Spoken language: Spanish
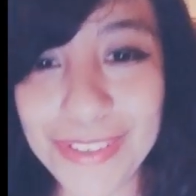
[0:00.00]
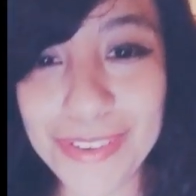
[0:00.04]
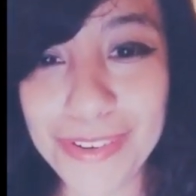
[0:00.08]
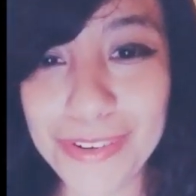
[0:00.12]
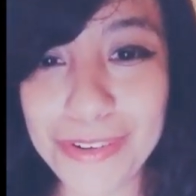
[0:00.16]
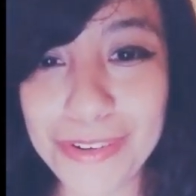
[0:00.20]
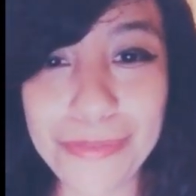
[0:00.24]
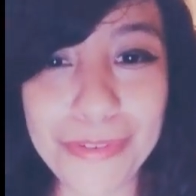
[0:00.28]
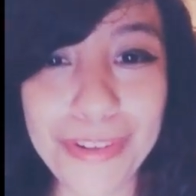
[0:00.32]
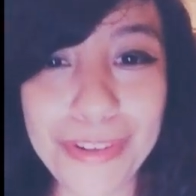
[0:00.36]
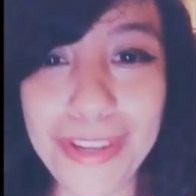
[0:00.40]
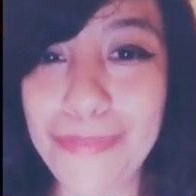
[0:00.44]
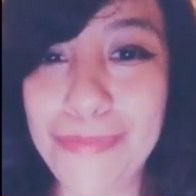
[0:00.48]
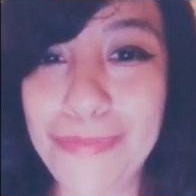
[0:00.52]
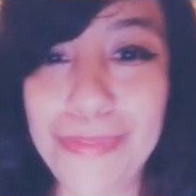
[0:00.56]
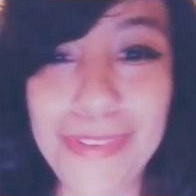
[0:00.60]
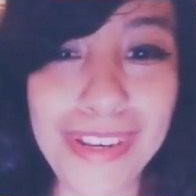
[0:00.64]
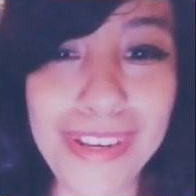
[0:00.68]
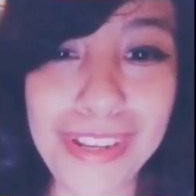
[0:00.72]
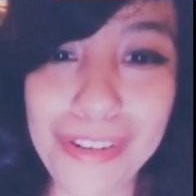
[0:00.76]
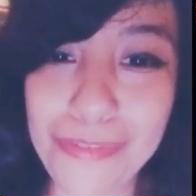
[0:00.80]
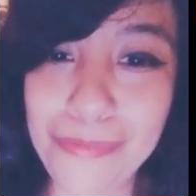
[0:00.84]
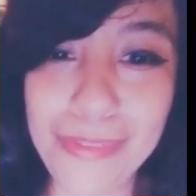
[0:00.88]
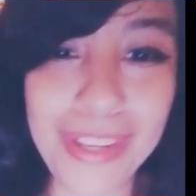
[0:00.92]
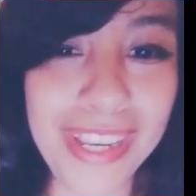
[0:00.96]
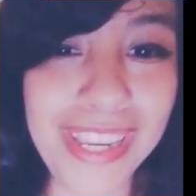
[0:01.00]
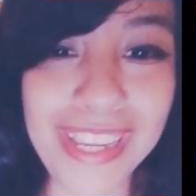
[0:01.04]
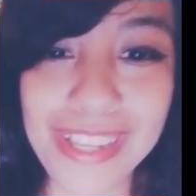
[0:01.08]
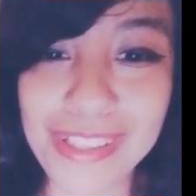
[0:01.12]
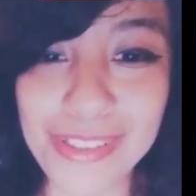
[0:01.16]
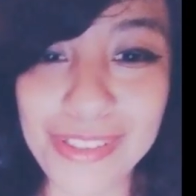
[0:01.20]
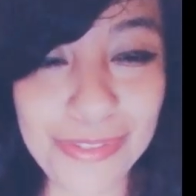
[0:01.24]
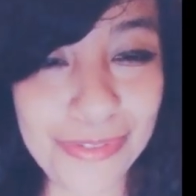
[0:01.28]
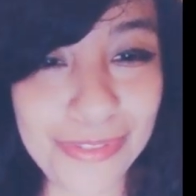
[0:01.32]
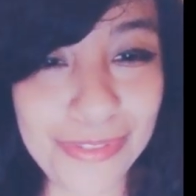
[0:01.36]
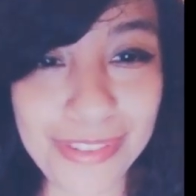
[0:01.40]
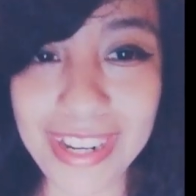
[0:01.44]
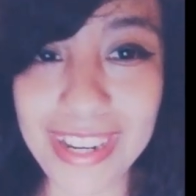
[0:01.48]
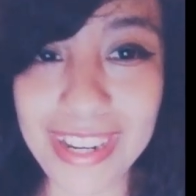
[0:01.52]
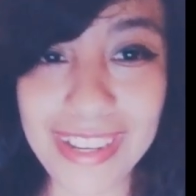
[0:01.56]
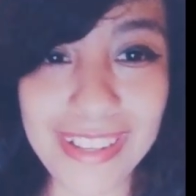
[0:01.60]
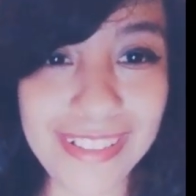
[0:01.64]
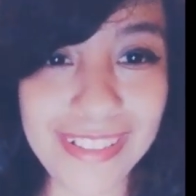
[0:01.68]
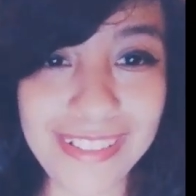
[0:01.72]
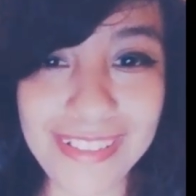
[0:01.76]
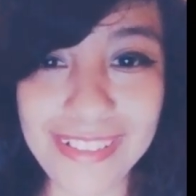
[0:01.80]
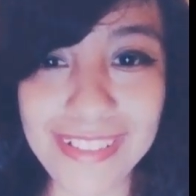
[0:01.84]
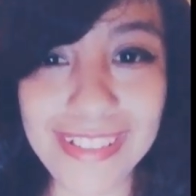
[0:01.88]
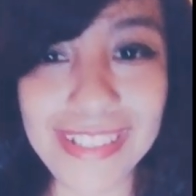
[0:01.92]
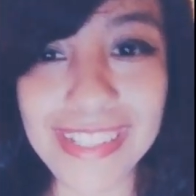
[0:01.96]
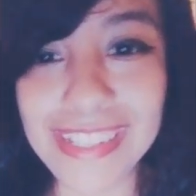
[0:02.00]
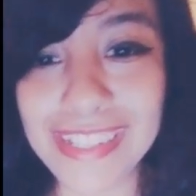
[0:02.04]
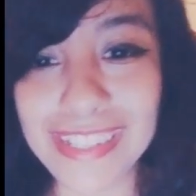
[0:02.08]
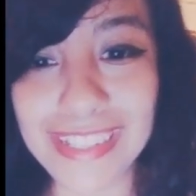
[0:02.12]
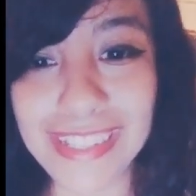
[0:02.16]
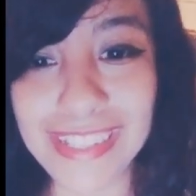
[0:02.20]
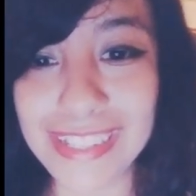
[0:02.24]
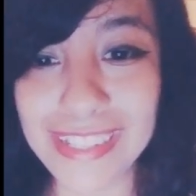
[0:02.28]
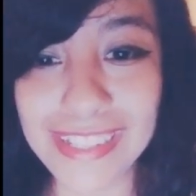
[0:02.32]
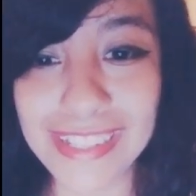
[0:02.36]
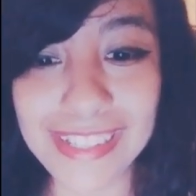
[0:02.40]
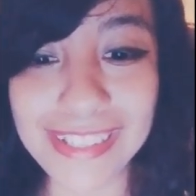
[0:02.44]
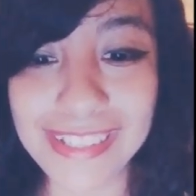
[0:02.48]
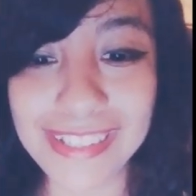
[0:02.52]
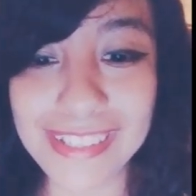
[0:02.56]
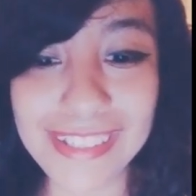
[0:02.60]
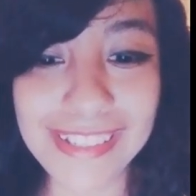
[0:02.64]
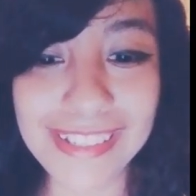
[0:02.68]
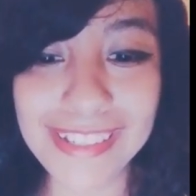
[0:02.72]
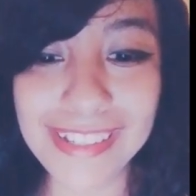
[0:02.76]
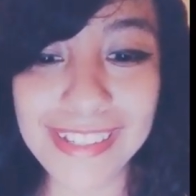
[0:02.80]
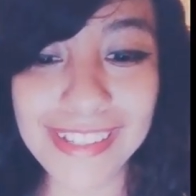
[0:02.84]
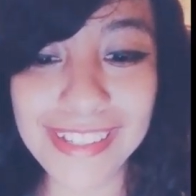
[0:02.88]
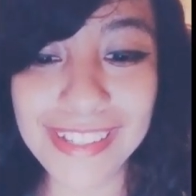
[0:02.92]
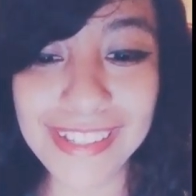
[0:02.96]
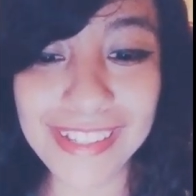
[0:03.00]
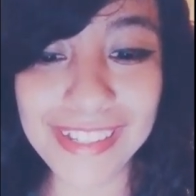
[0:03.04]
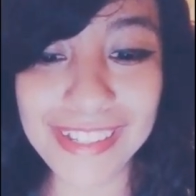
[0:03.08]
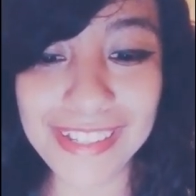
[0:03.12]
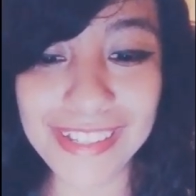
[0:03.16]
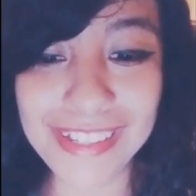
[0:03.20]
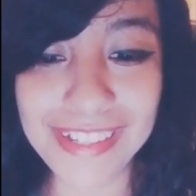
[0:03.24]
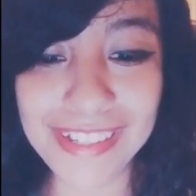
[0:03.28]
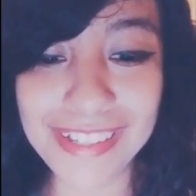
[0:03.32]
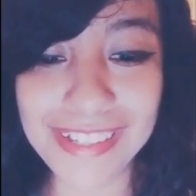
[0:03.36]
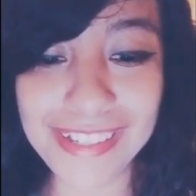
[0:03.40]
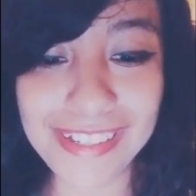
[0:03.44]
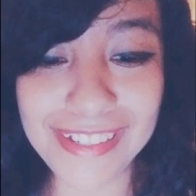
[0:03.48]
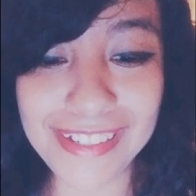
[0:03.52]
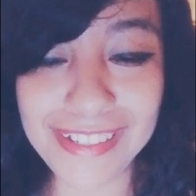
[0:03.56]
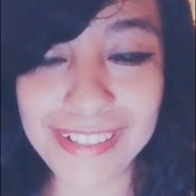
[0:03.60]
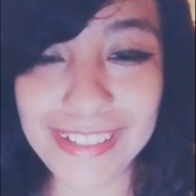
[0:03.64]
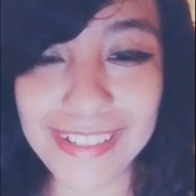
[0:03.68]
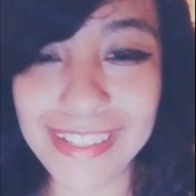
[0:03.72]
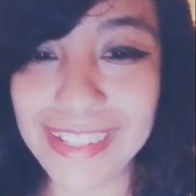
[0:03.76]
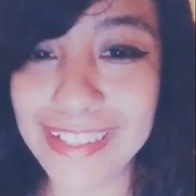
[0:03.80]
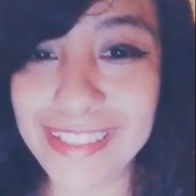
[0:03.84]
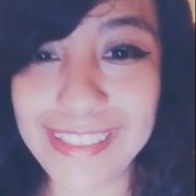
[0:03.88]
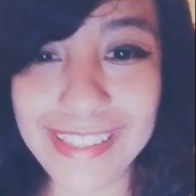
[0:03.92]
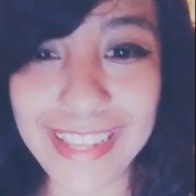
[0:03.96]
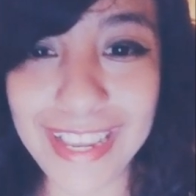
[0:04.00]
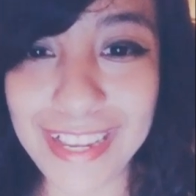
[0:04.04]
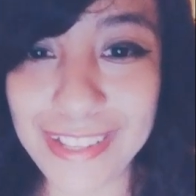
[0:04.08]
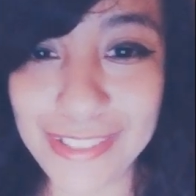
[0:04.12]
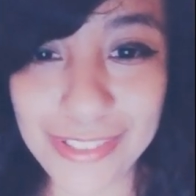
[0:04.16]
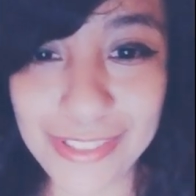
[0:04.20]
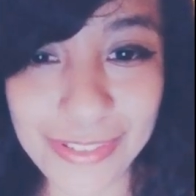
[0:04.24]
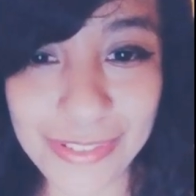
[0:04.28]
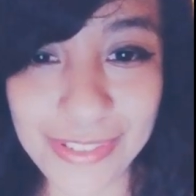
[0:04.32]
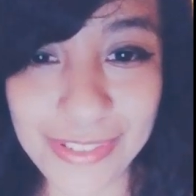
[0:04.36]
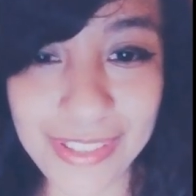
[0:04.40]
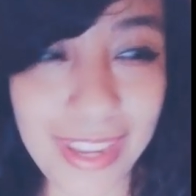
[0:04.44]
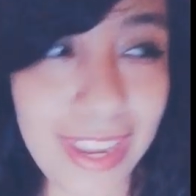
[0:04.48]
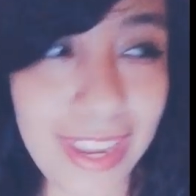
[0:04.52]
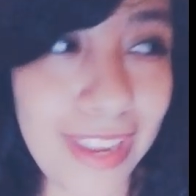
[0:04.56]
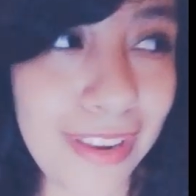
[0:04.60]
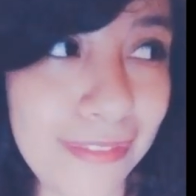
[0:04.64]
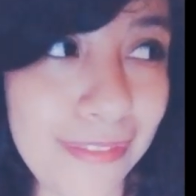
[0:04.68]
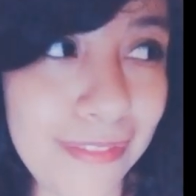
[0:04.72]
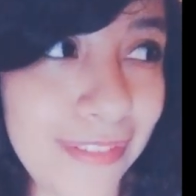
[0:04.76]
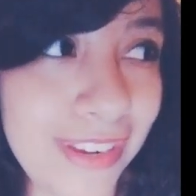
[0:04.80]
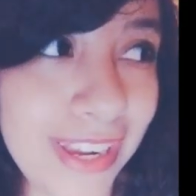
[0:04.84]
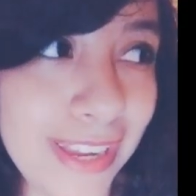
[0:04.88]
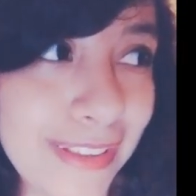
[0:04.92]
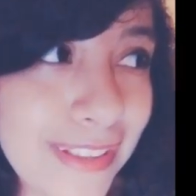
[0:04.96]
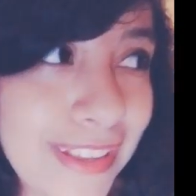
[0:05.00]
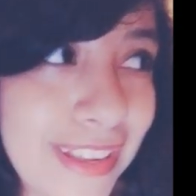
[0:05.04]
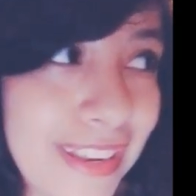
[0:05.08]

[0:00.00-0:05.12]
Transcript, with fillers: Yo no voy a poner miniaturas ni, ni textos que nunca